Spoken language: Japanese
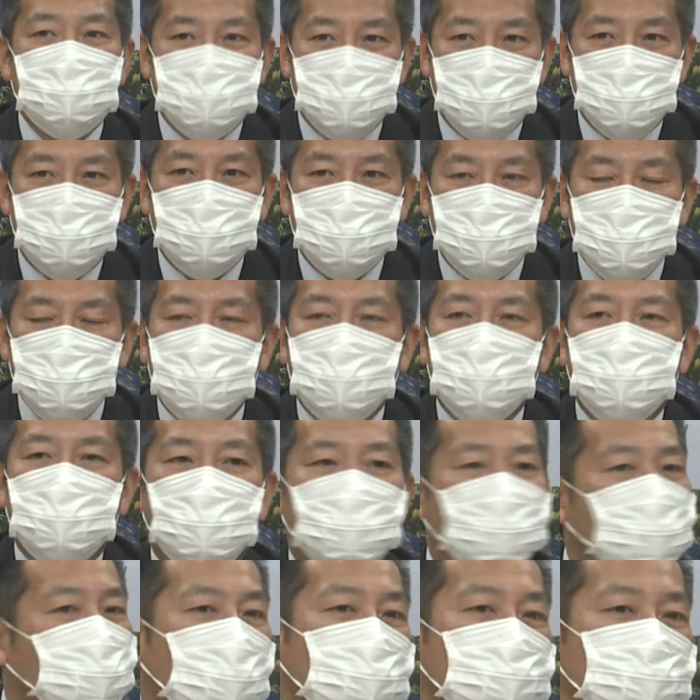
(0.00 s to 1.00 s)
それを
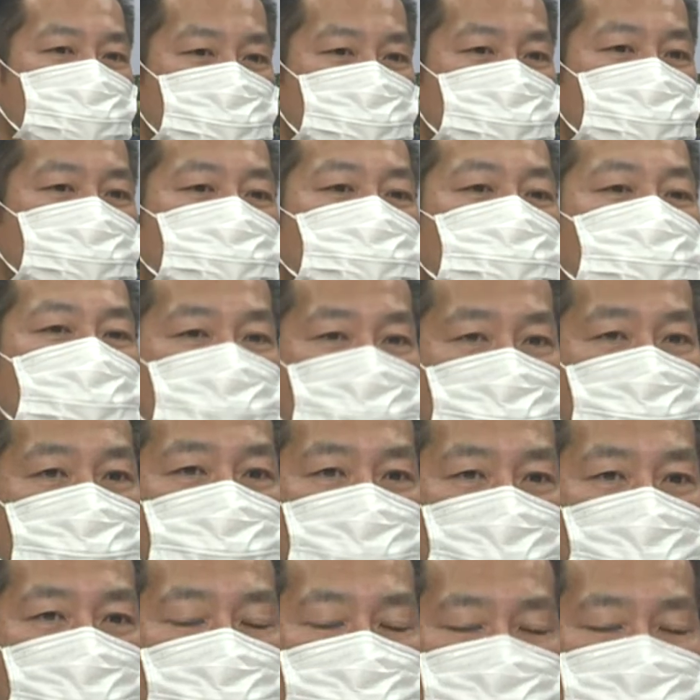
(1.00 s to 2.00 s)
補完する意味でというか、